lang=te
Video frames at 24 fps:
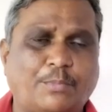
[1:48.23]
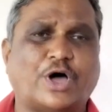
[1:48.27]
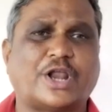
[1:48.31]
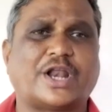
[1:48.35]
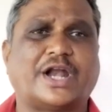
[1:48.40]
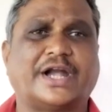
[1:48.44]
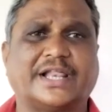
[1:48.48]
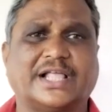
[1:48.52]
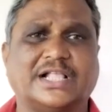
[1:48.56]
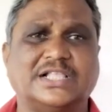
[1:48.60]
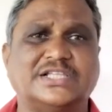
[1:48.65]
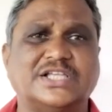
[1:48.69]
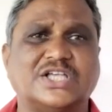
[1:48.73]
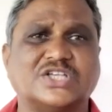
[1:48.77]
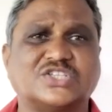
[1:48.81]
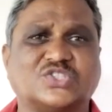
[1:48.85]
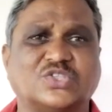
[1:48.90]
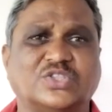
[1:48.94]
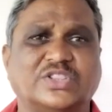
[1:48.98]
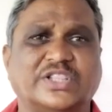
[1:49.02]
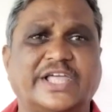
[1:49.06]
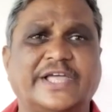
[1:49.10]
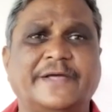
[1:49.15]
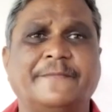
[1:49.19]
పోరాటాలు
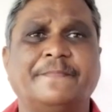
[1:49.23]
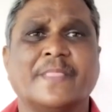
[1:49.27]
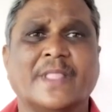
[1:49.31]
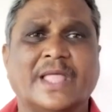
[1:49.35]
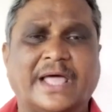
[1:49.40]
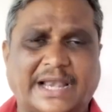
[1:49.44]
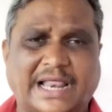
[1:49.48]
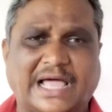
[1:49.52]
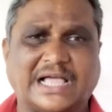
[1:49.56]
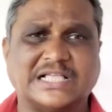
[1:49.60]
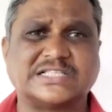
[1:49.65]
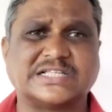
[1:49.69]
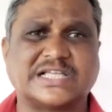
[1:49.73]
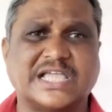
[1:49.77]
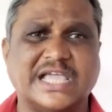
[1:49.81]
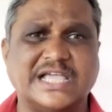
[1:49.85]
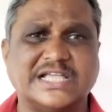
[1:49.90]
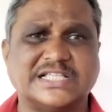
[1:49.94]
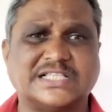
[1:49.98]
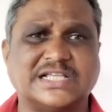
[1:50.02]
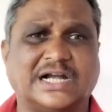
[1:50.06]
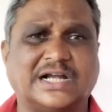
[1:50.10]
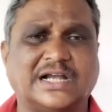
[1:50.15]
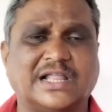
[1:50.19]
చేస్తుంది
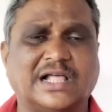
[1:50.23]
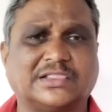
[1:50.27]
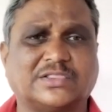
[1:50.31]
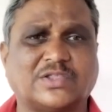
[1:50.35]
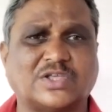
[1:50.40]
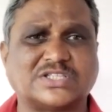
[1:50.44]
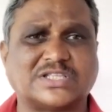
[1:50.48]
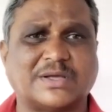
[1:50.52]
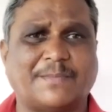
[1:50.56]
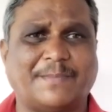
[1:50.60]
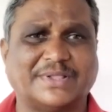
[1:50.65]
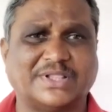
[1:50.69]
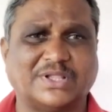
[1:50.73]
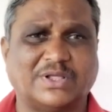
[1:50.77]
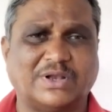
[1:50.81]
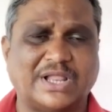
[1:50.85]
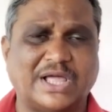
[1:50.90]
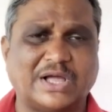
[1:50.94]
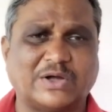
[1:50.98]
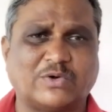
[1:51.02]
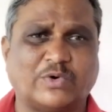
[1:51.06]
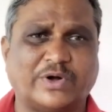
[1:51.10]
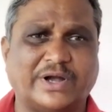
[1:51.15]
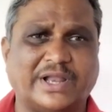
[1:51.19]
రాజకీయ ఎజెండాలతో
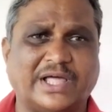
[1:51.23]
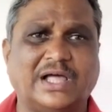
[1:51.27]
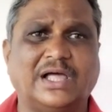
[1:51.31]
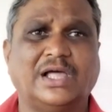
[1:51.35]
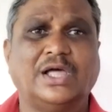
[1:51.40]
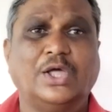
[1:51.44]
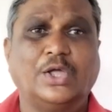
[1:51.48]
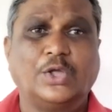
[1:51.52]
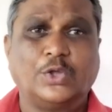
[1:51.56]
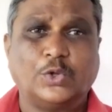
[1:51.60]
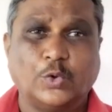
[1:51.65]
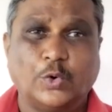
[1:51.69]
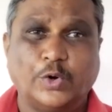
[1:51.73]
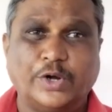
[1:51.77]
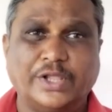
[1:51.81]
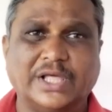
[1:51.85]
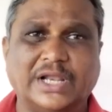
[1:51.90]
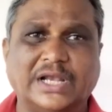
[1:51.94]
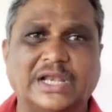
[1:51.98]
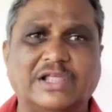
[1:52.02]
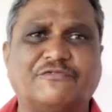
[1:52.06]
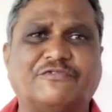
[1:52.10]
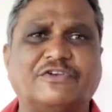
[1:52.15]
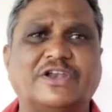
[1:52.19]
సంబంధం లేకుండా
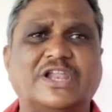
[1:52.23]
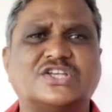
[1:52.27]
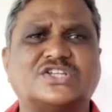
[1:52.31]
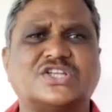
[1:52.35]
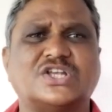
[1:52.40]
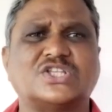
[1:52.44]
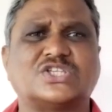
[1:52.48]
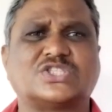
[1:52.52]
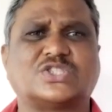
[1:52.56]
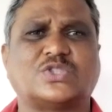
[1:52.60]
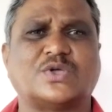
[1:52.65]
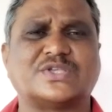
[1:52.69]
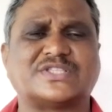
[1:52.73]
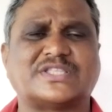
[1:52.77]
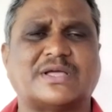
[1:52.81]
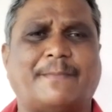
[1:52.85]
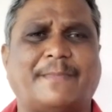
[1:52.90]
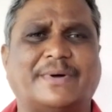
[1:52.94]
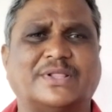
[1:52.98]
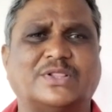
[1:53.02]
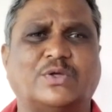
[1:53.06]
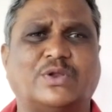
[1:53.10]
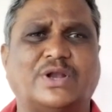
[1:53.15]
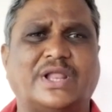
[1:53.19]
యూనియన్ ఎఫిలియేషన్స్తో
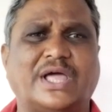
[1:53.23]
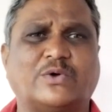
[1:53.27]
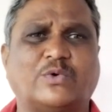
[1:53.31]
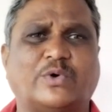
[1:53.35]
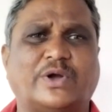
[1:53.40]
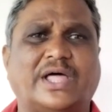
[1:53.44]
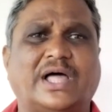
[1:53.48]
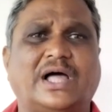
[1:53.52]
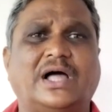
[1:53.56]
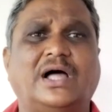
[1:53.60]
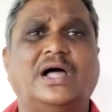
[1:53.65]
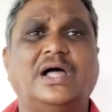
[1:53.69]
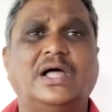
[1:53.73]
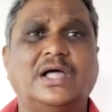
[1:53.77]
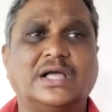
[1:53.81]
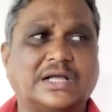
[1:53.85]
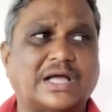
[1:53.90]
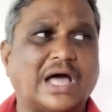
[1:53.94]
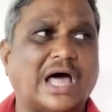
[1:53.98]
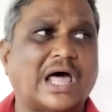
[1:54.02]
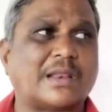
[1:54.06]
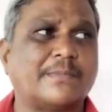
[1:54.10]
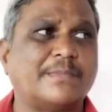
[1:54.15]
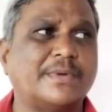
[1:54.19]
సంబంధం లేకుండా
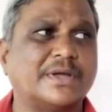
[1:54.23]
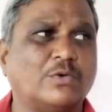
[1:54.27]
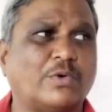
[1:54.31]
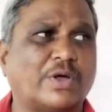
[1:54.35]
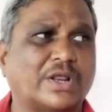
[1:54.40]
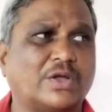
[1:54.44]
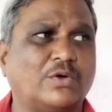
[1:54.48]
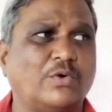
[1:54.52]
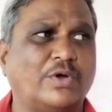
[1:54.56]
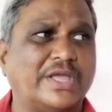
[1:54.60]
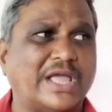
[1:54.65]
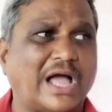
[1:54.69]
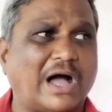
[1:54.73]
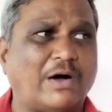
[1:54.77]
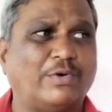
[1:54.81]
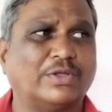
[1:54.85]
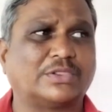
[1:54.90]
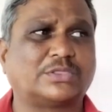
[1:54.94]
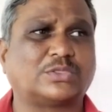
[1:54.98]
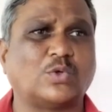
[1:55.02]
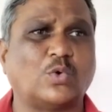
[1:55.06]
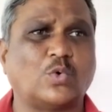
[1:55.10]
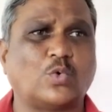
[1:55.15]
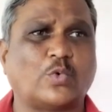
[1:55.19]
కార్మిక వర్గం
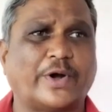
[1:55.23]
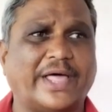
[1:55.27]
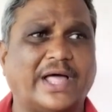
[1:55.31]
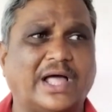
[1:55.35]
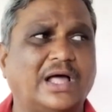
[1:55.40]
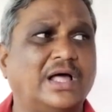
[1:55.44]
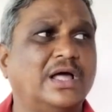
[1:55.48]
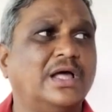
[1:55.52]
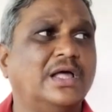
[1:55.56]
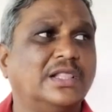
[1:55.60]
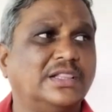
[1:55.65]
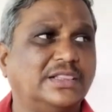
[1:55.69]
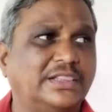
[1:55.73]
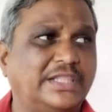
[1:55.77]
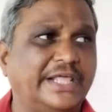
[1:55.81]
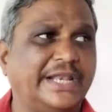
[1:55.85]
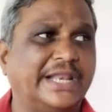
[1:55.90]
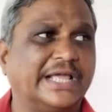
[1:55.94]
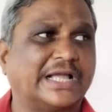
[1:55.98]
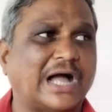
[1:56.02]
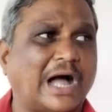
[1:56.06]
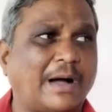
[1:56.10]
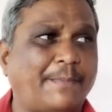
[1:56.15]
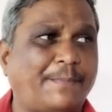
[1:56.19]
యావత్తూ కూడా
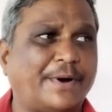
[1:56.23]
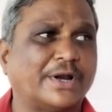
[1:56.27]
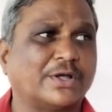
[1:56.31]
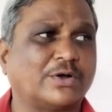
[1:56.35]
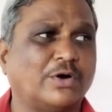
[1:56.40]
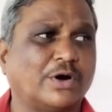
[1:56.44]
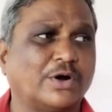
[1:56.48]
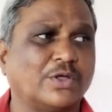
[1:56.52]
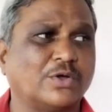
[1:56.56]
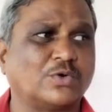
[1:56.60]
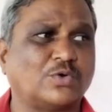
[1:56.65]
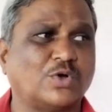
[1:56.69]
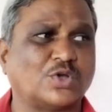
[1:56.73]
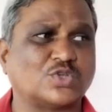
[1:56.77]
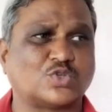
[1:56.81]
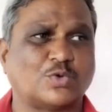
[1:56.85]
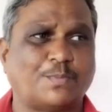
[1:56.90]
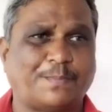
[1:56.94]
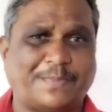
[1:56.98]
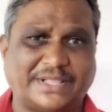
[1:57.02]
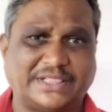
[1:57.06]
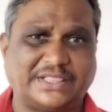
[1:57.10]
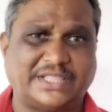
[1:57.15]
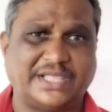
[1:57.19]
దీన్ని కాపాడుకోవడం
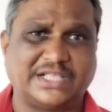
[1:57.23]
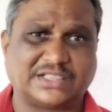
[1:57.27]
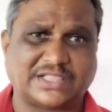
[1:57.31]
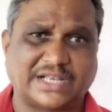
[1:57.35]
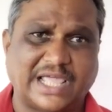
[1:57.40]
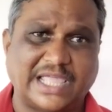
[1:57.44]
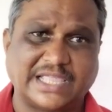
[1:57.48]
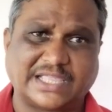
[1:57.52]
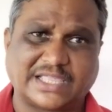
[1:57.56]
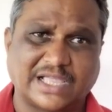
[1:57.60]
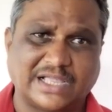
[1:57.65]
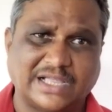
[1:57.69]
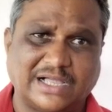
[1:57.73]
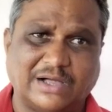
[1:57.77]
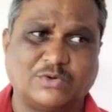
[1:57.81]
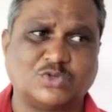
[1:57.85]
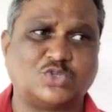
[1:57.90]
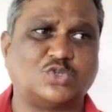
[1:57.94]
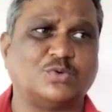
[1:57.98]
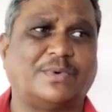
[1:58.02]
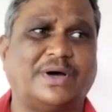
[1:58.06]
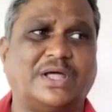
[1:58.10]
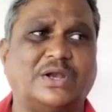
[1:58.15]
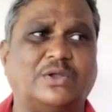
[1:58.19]
కోసం పెద్ద ఎత్తున ఐక్యంగా
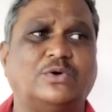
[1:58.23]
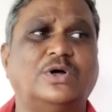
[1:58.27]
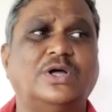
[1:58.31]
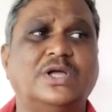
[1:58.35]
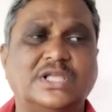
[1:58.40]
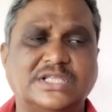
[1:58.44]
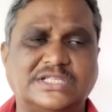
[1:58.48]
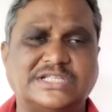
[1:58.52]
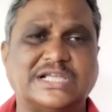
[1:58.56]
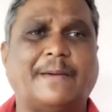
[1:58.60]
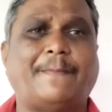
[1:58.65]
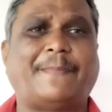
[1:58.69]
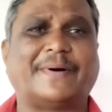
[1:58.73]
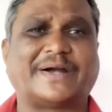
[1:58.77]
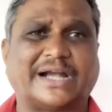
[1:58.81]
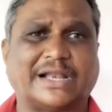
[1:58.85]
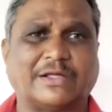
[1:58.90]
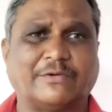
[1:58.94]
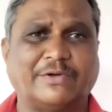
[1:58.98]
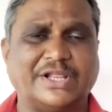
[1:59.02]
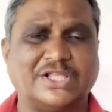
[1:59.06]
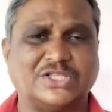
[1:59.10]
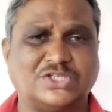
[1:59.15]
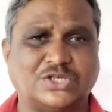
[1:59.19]
ఉద్యమాలు
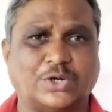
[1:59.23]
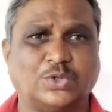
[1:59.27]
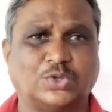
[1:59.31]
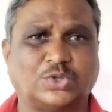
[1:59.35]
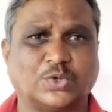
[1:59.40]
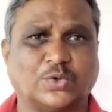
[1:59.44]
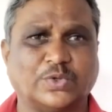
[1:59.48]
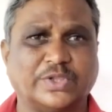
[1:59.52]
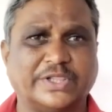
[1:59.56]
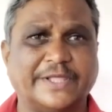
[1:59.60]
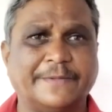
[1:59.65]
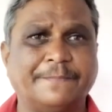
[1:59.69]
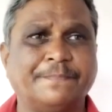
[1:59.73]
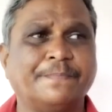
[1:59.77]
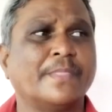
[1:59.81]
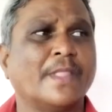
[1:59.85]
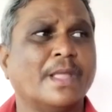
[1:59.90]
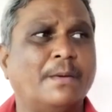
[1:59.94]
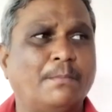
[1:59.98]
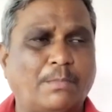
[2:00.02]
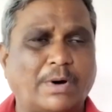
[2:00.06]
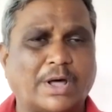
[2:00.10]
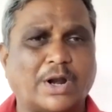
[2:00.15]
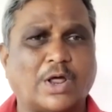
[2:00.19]
చేపట్టడం అనేది జరుగుతోంది
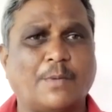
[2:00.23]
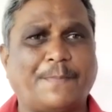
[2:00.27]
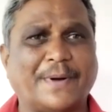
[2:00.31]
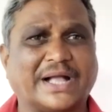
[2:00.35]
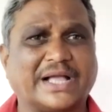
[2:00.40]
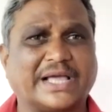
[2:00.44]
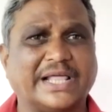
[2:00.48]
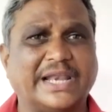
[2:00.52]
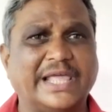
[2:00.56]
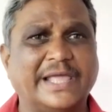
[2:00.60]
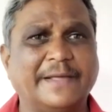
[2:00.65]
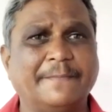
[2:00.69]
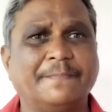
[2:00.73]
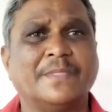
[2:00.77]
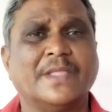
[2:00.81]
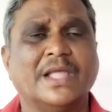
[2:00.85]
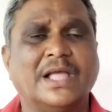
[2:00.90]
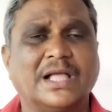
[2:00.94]
మరో పక్కనే